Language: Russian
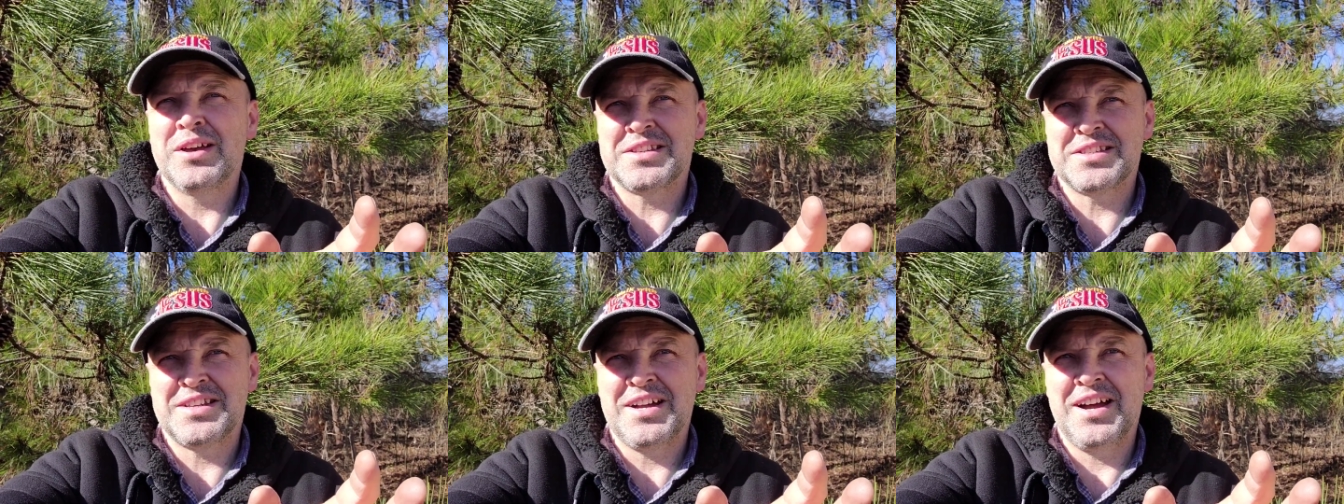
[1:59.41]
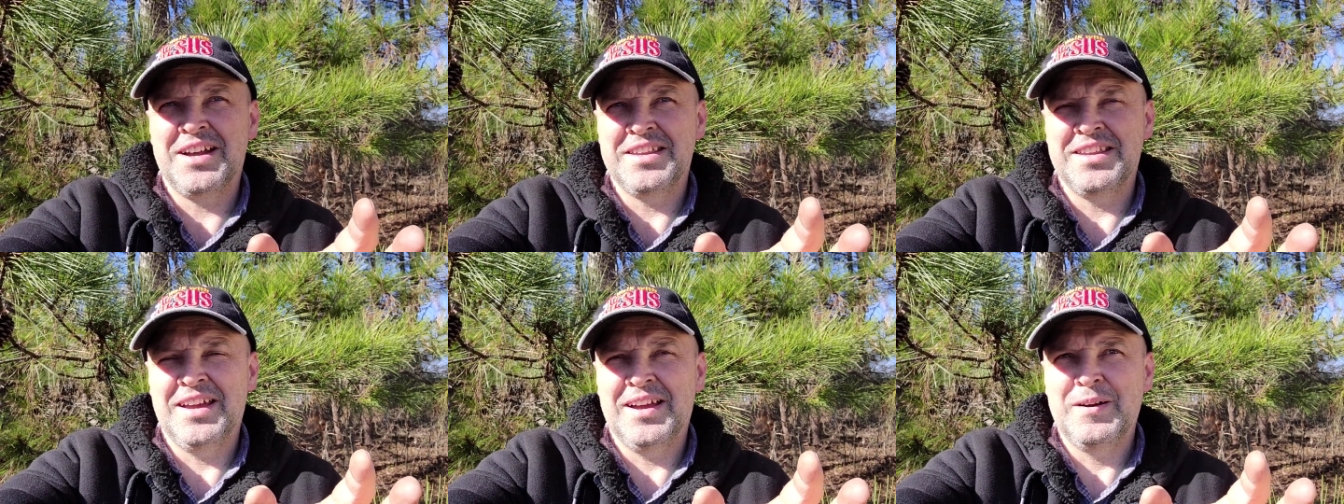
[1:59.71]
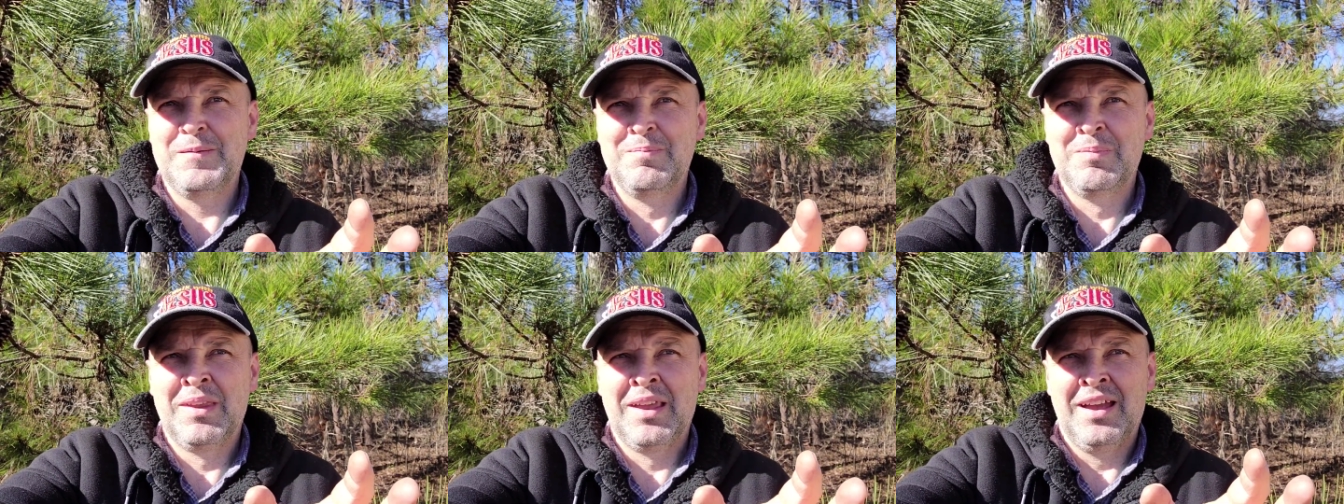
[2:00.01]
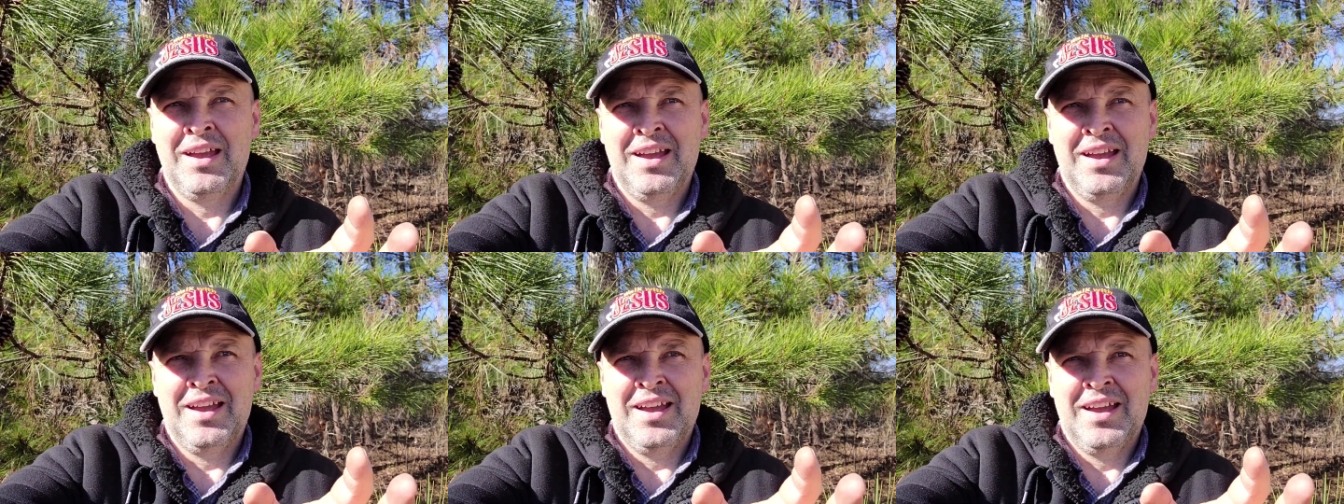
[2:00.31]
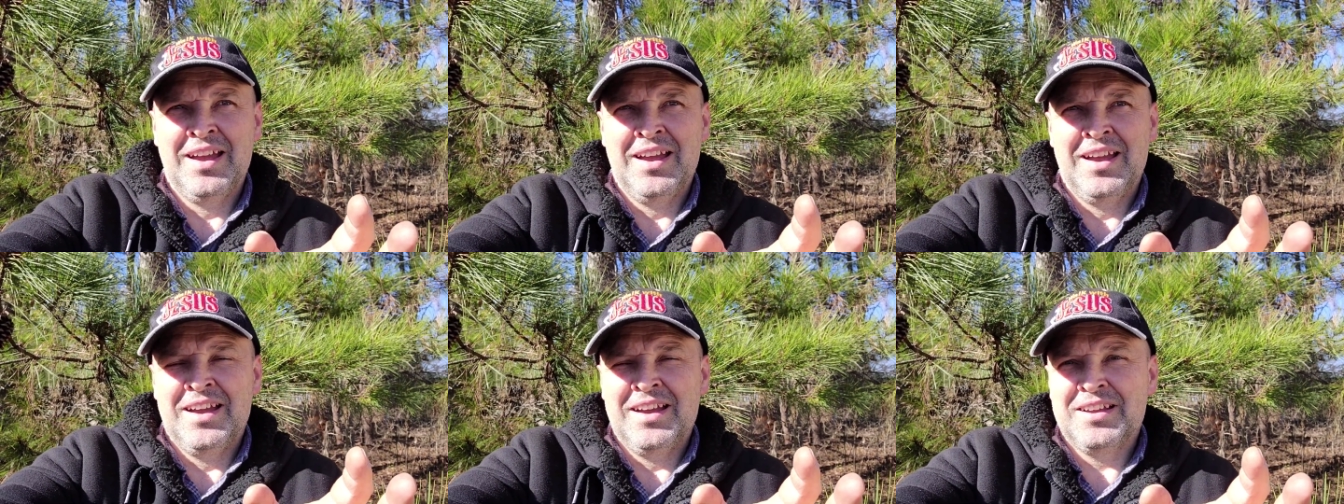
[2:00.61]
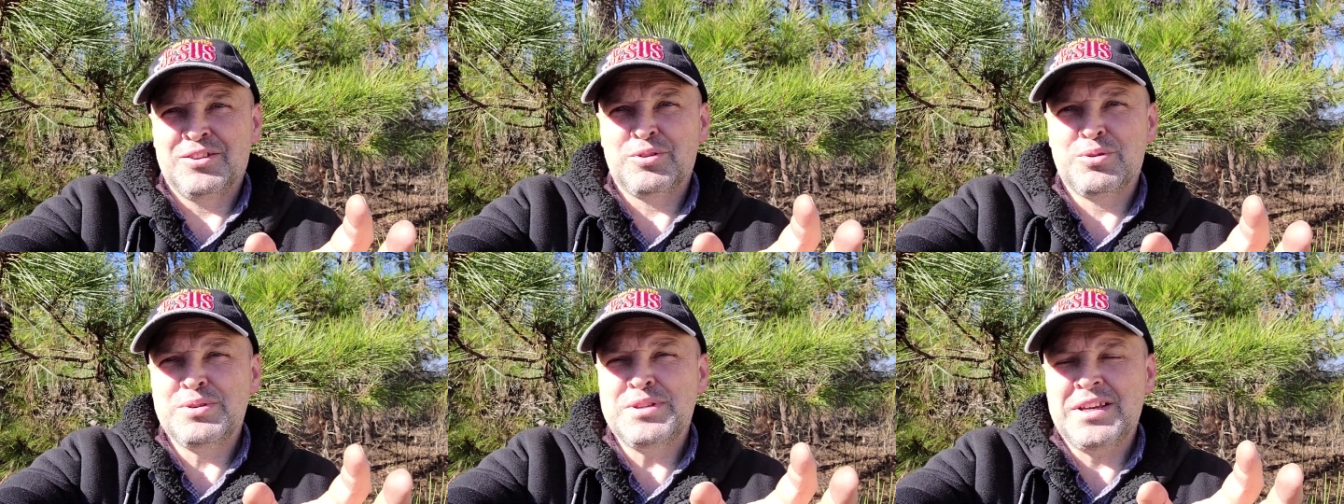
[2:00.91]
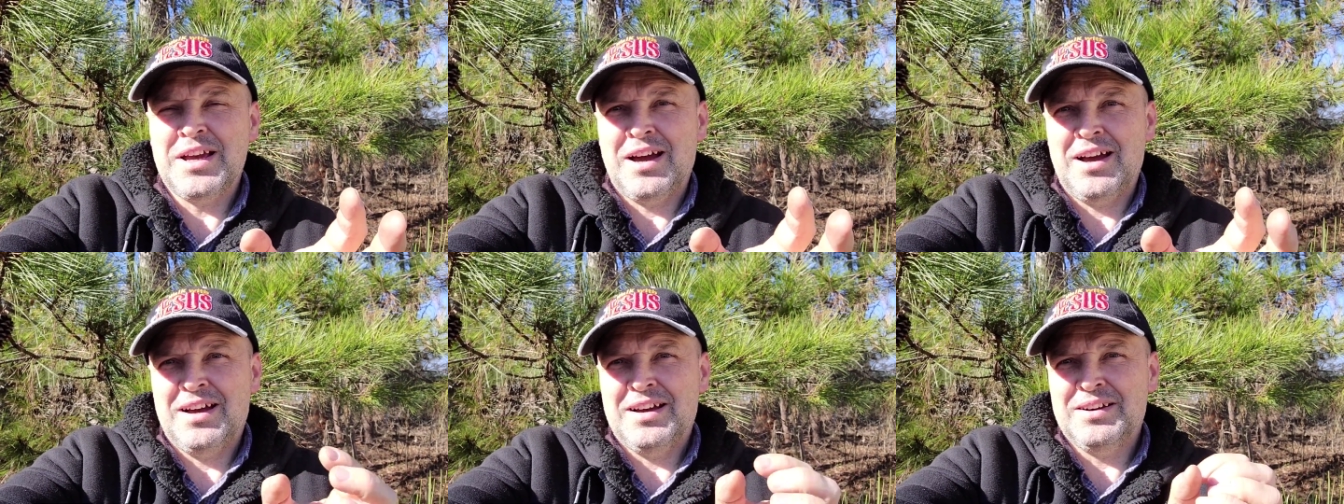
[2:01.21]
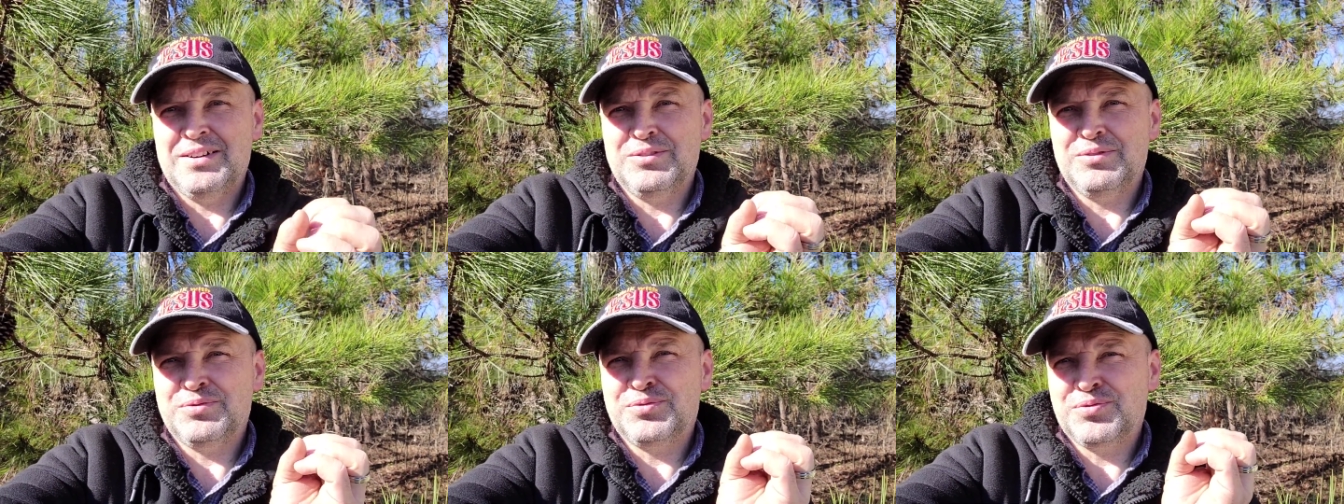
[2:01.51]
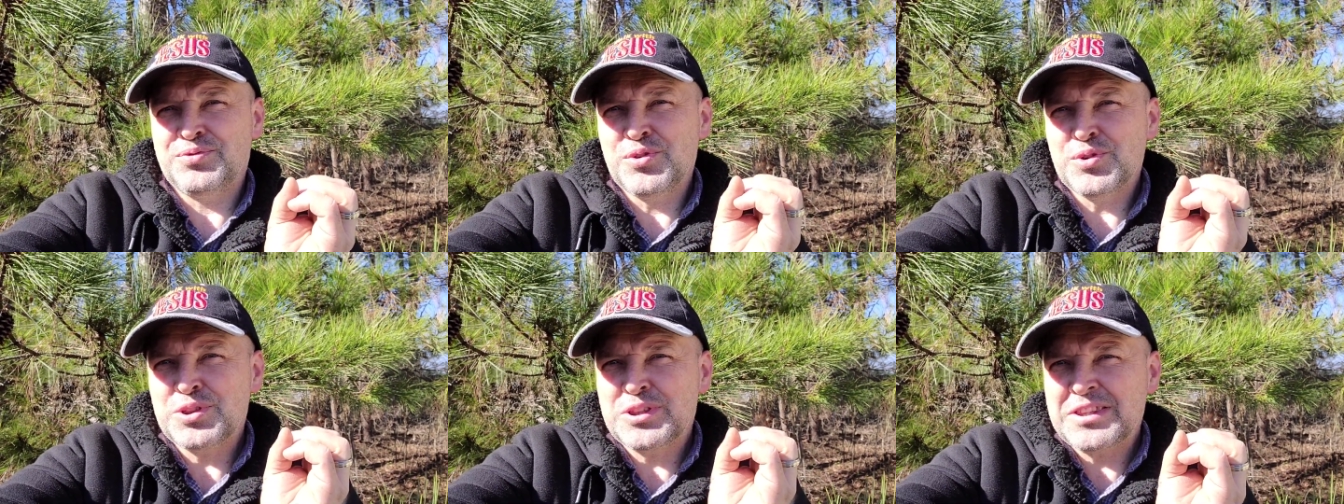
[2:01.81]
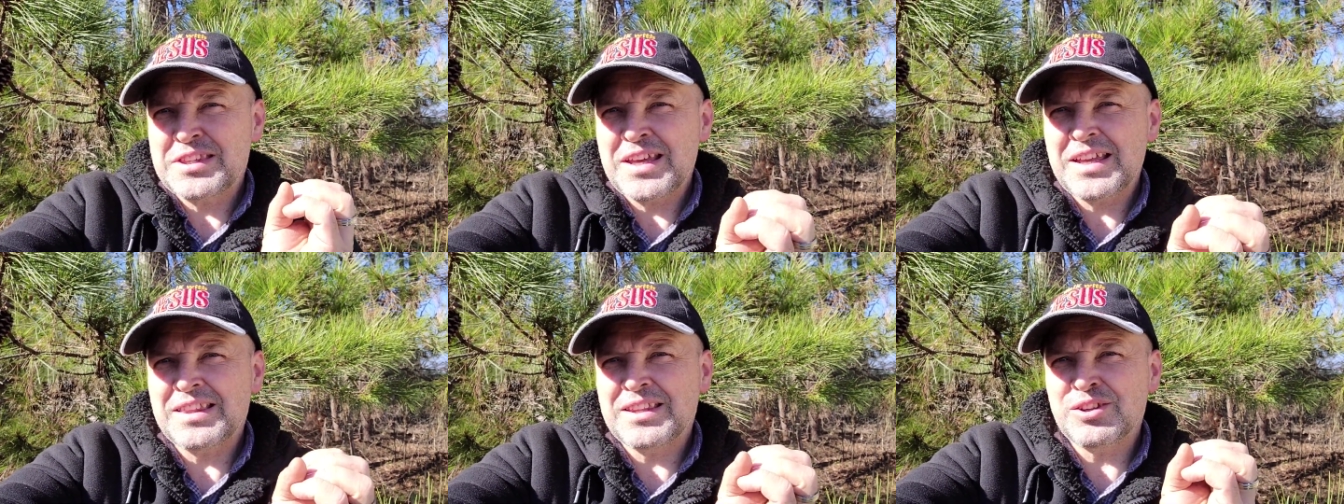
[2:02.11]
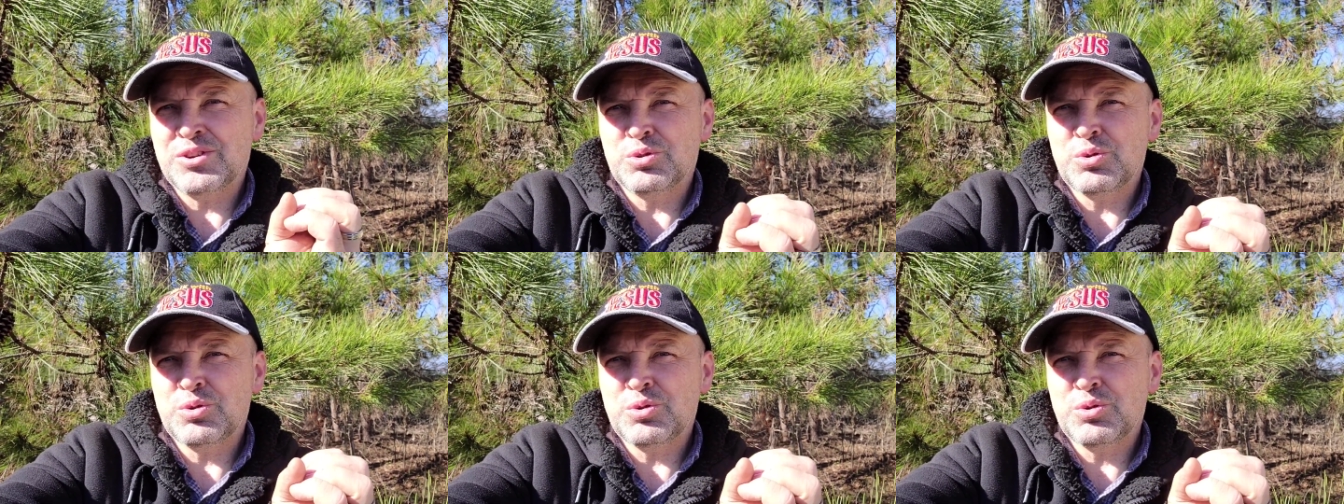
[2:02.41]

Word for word: здание. Друзья, вот это